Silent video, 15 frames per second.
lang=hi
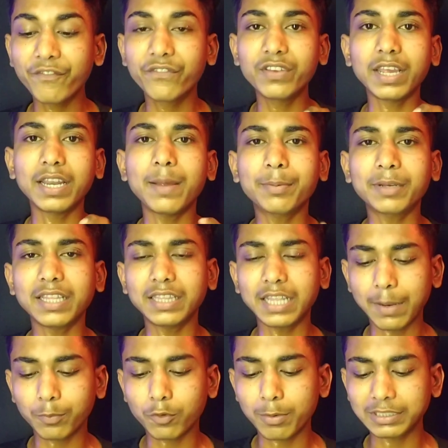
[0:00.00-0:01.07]
वी एन ऐप के अंदर
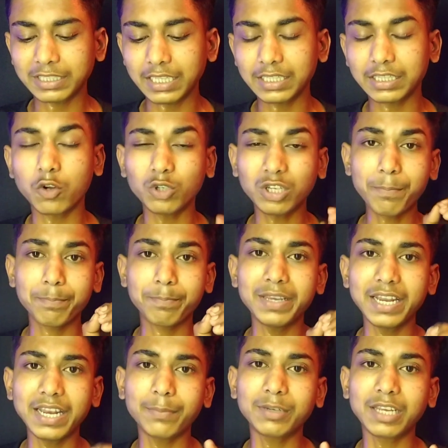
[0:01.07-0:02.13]
आपको बता देता हूँ कि
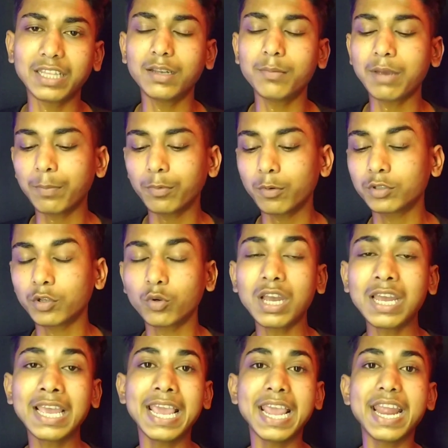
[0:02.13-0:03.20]
वी एन ऐप के अंदर मैं आपको बताऊँगा